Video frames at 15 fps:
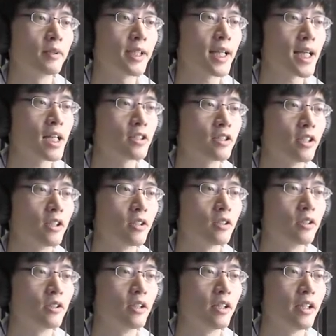高く
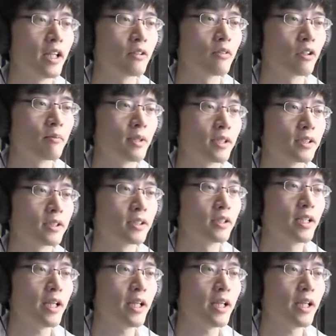やっときます。